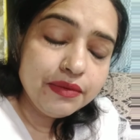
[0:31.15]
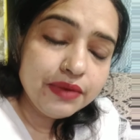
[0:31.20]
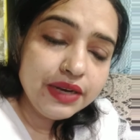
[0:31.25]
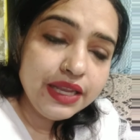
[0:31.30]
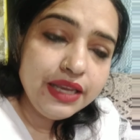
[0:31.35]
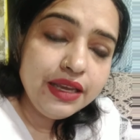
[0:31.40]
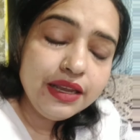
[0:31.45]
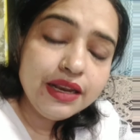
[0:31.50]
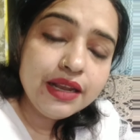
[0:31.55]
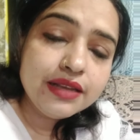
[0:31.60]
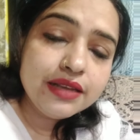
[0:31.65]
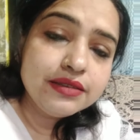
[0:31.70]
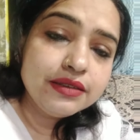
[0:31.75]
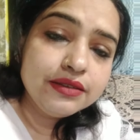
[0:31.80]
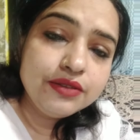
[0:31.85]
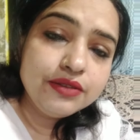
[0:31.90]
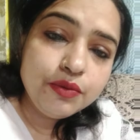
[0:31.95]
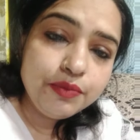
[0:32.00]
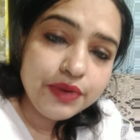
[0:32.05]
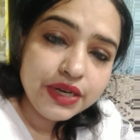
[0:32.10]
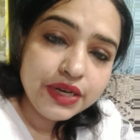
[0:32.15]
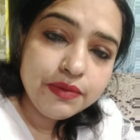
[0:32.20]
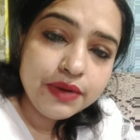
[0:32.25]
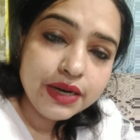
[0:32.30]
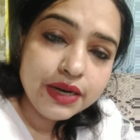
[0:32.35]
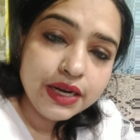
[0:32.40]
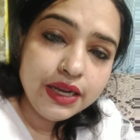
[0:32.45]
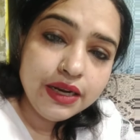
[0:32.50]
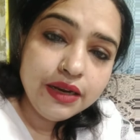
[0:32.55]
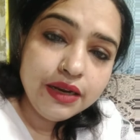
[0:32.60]
नहीं खिला सकते पेट
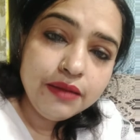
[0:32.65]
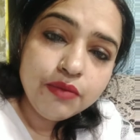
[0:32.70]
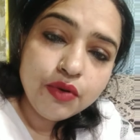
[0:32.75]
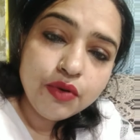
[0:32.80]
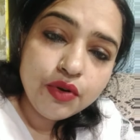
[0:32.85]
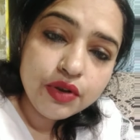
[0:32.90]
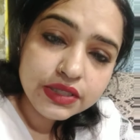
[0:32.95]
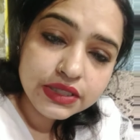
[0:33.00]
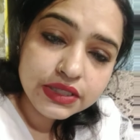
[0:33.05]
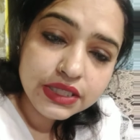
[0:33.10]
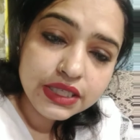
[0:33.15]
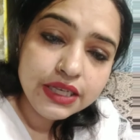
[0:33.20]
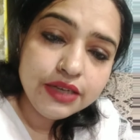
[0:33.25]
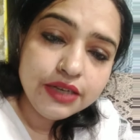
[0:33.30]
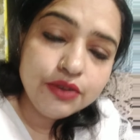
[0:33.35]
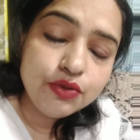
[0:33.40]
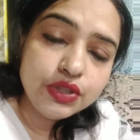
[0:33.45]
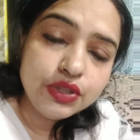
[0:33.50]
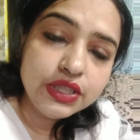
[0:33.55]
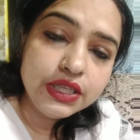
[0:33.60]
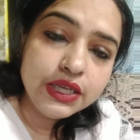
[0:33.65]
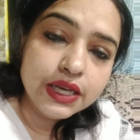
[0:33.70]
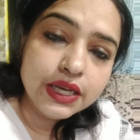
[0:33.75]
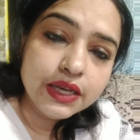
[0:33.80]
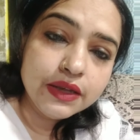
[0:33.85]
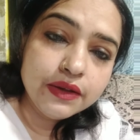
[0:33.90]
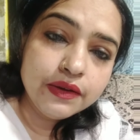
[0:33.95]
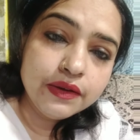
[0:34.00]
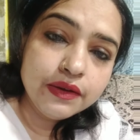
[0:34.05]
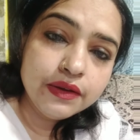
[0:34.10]
भरने के लिए बहुत सी नीड होती
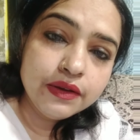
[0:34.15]
है